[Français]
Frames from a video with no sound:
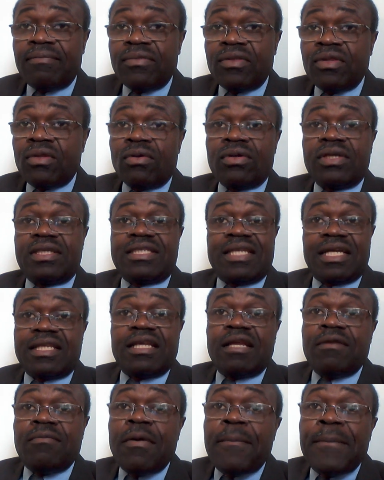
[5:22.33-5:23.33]
Donc,
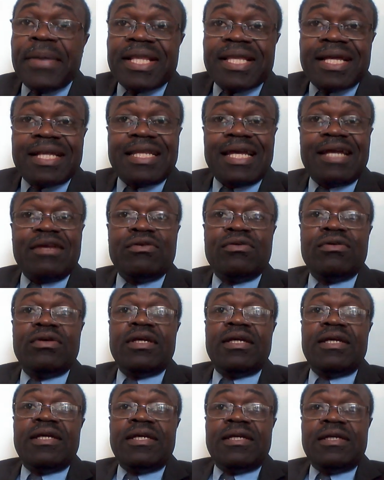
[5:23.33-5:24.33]
certainement, peut-être, il y a eu
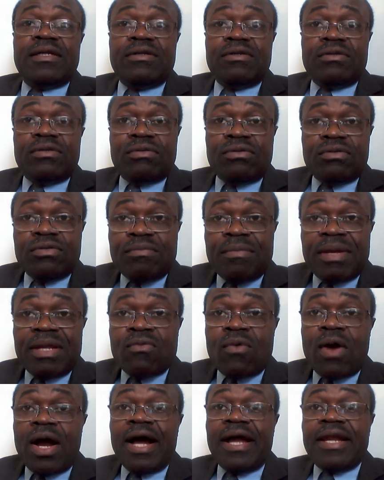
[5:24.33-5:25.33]
une
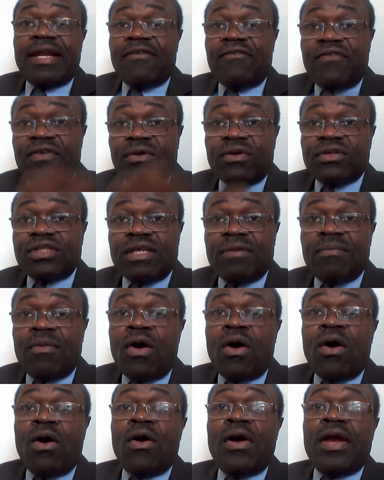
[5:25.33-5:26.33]
noire, des
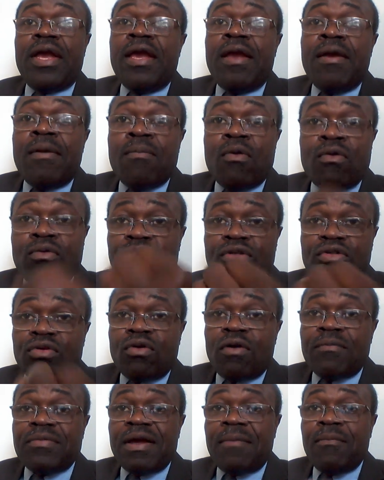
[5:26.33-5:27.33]
financements et beaucoup de choses
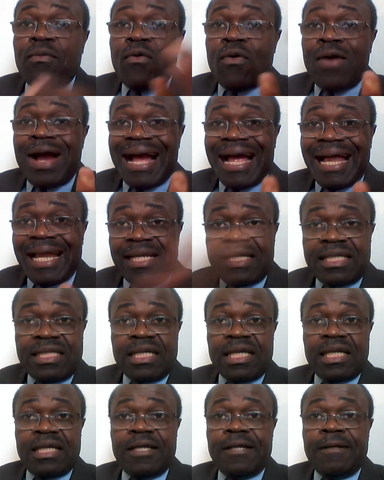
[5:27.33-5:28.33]
comme ça pour
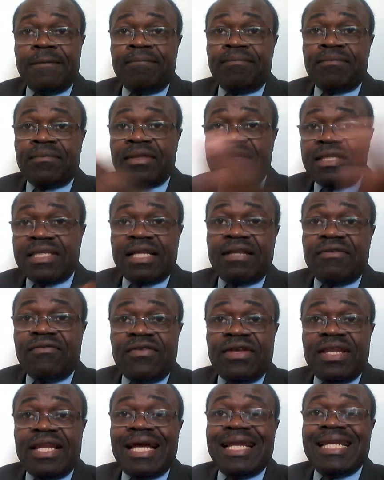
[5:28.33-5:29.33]
radier cette
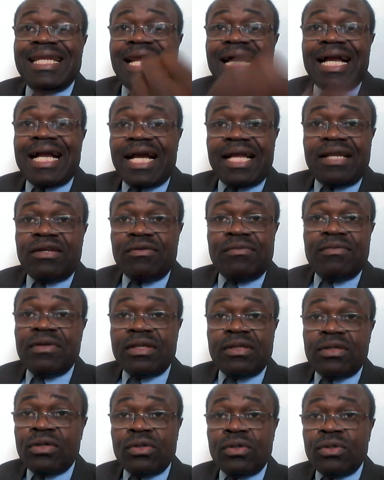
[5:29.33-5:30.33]
ville-là de la carte
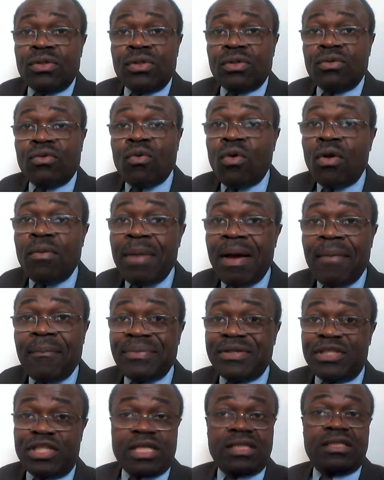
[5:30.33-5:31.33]
de, Google Maps.
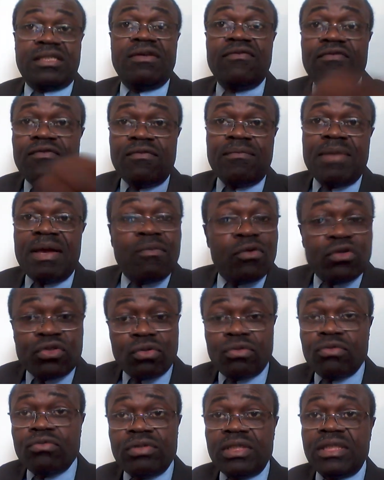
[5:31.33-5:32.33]
Cherchez vous-même
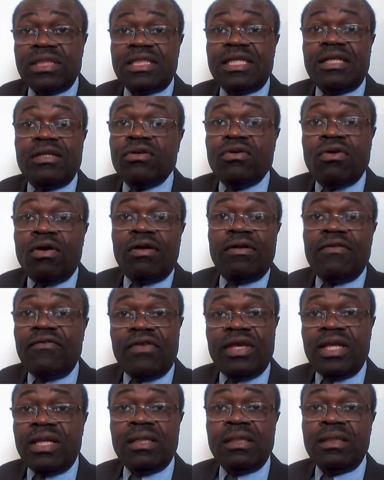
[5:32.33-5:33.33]
aujourd'hui. C'est une grande
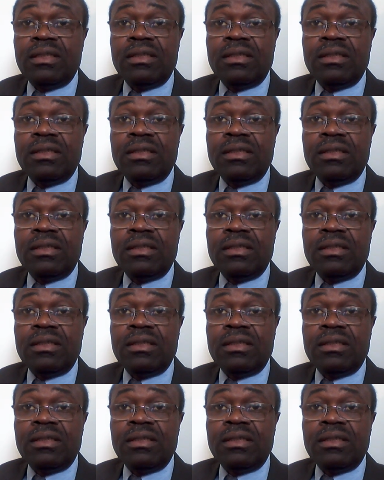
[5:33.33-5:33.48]
ville.